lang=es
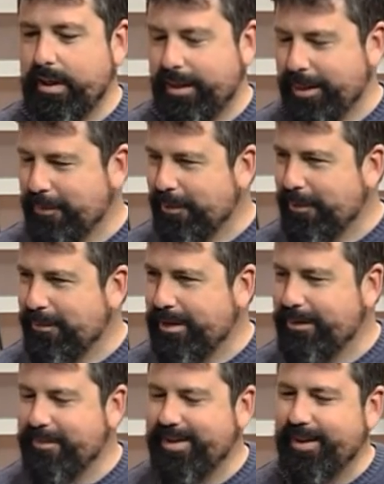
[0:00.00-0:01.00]
Gracias por
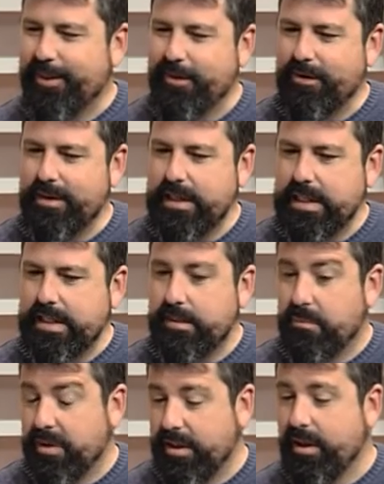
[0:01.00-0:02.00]
la invitación y
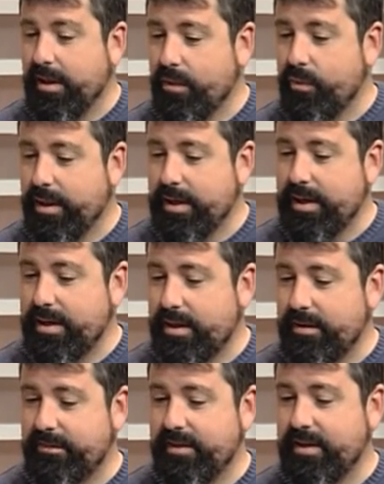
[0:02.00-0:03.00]
se puede encuadrar.
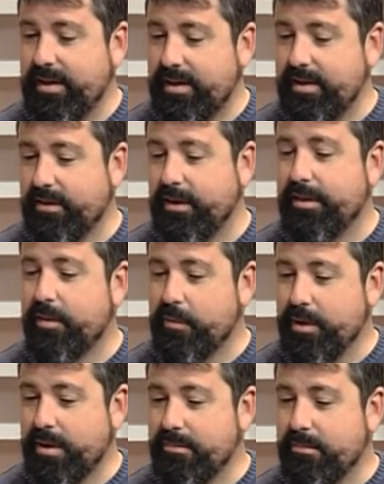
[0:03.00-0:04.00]
Al final lo que
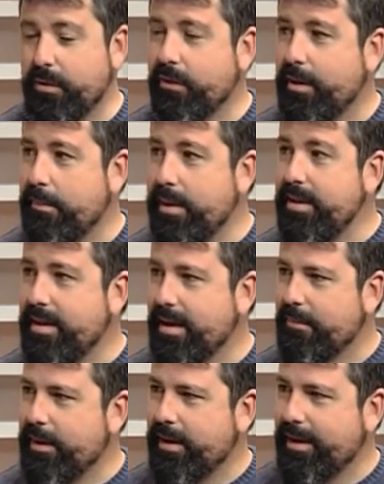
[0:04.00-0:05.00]
hacemos es un poco de
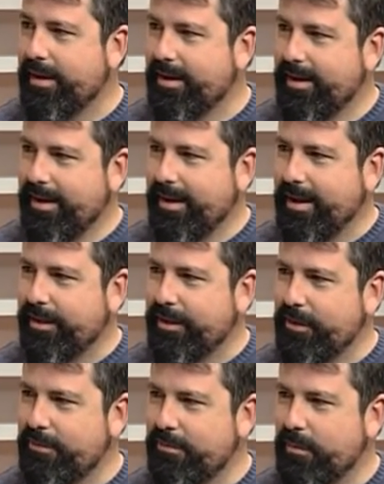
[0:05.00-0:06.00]
piña para
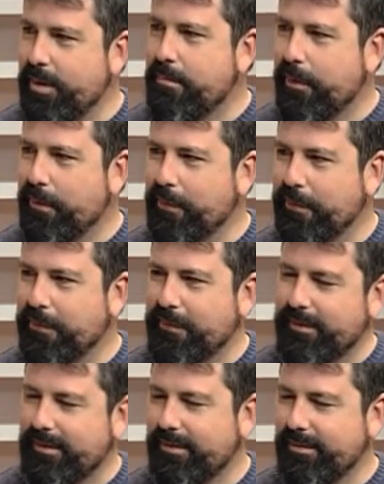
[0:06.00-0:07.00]
hacer un buen producto.